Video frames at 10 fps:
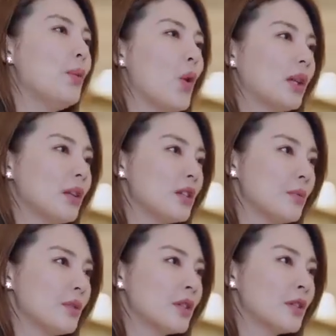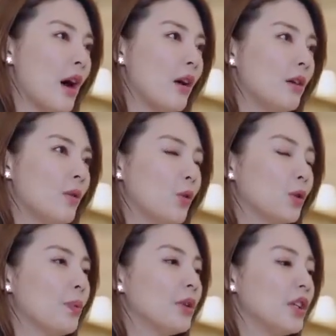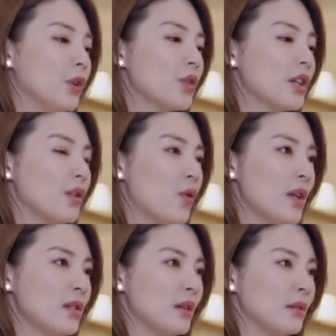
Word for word: 不管他会不会知道，我都不能利用这层关系。